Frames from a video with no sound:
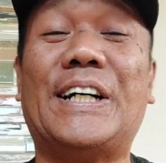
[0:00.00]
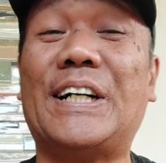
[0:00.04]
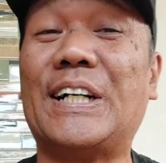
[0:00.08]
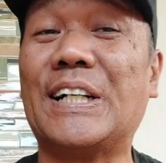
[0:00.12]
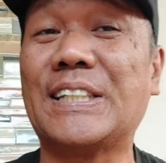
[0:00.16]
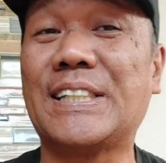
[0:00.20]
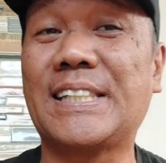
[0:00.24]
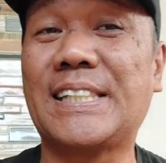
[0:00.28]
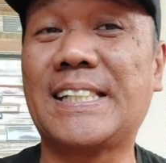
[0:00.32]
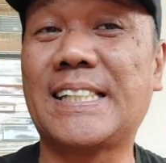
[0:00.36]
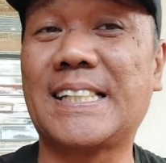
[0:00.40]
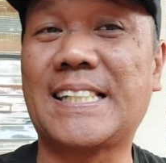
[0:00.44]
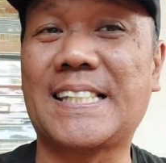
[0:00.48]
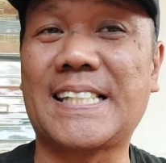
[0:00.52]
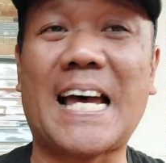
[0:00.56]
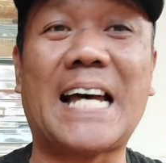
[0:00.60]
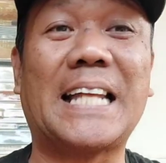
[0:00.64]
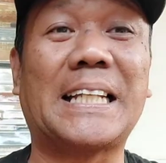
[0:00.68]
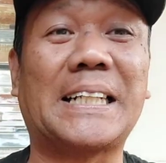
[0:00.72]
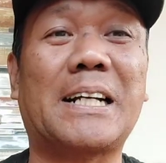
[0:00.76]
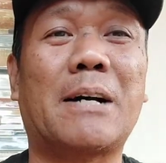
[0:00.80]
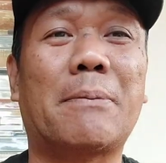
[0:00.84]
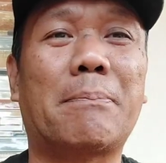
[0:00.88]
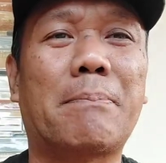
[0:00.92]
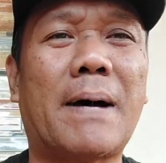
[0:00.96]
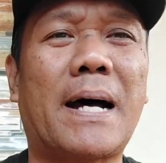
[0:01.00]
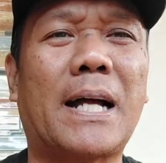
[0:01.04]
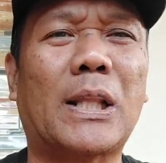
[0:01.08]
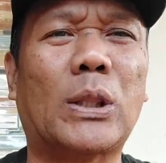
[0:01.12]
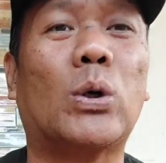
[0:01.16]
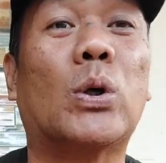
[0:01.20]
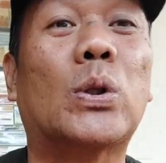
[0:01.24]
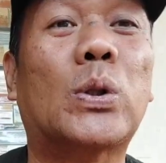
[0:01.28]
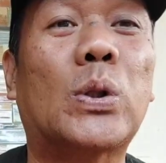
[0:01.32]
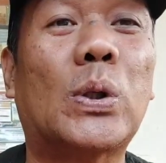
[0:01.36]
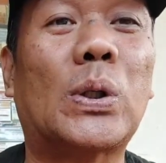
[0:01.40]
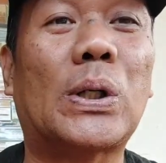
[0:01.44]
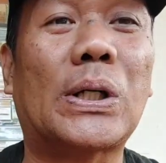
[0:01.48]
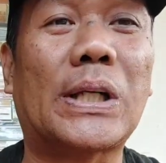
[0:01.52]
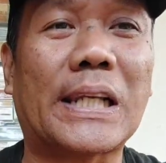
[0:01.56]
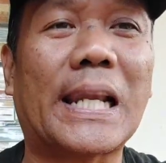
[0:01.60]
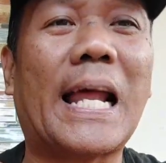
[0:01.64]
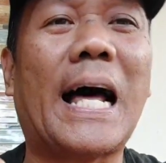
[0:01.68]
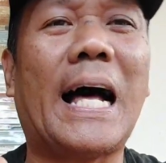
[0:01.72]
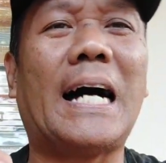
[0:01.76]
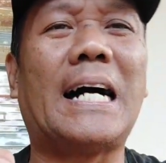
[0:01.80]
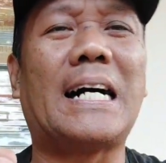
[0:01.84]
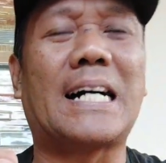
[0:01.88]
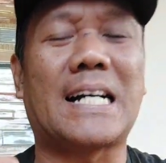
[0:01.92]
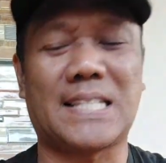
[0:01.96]
O, saan ka pa? Tutok
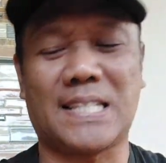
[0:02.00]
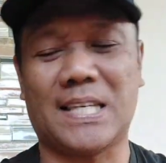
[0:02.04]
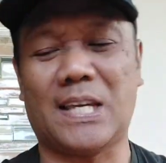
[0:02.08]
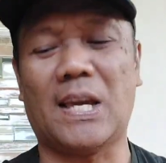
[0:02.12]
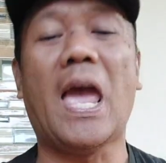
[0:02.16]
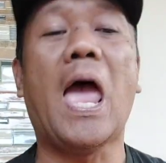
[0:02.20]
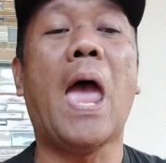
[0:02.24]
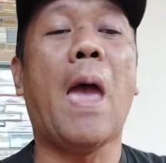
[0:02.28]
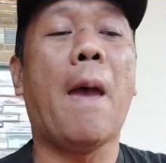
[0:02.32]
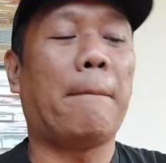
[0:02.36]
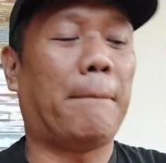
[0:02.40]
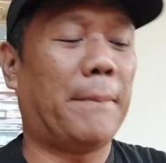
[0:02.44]
lang kasi